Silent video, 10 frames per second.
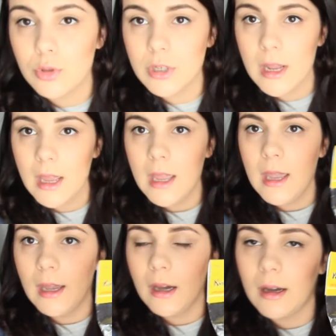уже,
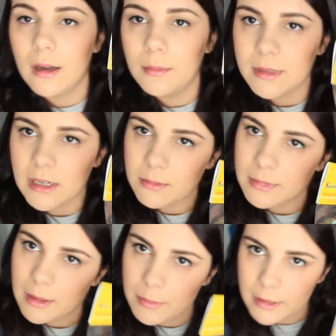а, скажем
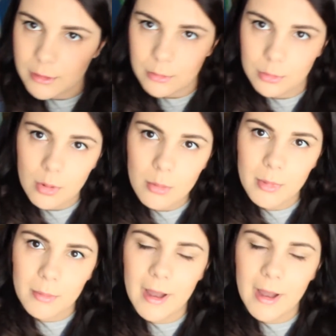так, перед роддомом